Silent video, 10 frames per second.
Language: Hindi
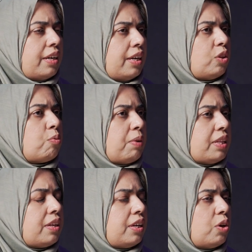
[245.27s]
करेंगे तो
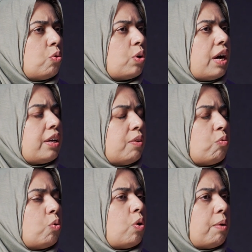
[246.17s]
बेहतर ये होगा कि
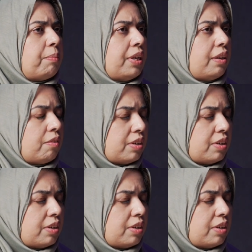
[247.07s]
वो अपनी